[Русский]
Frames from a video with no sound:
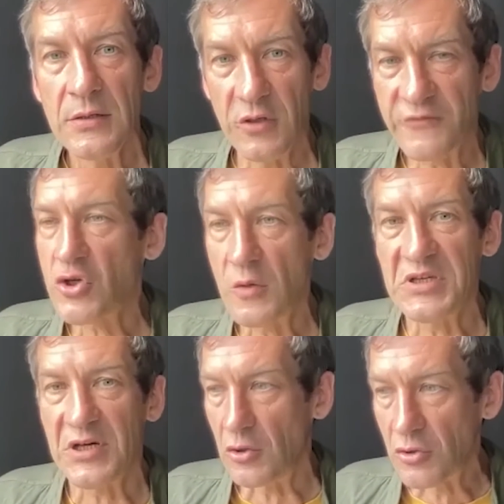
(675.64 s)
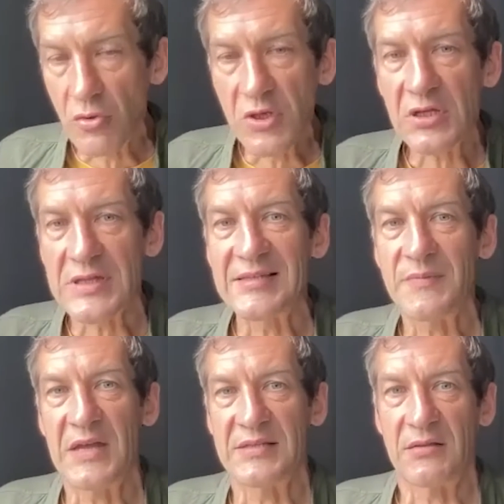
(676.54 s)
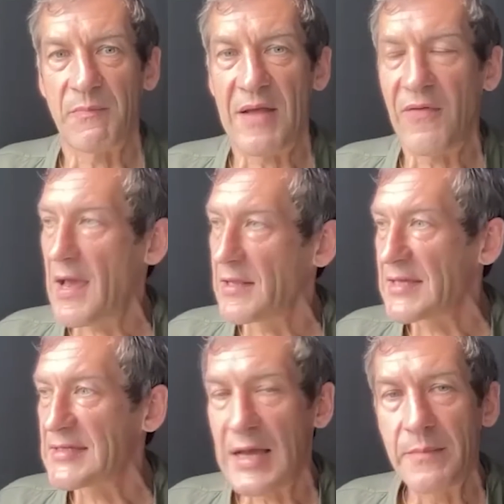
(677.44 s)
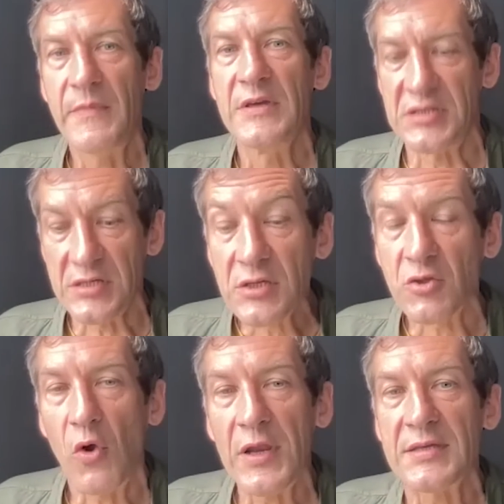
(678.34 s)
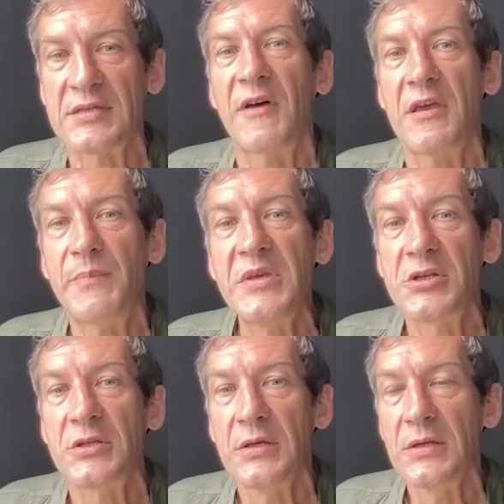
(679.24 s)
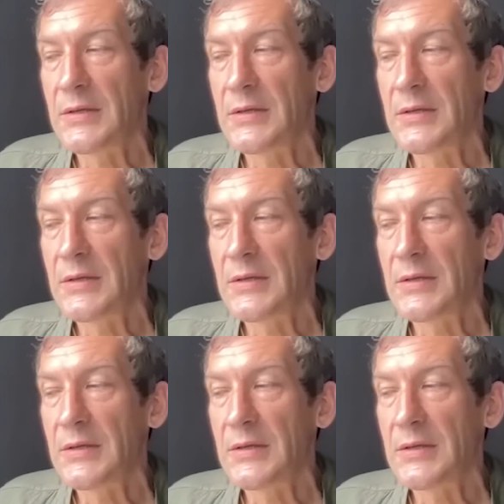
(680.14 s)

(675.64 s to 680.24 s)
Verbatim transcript: Вот в чем дело. Он других на смерть отправляет, а сам сидит, ролики свои пишет.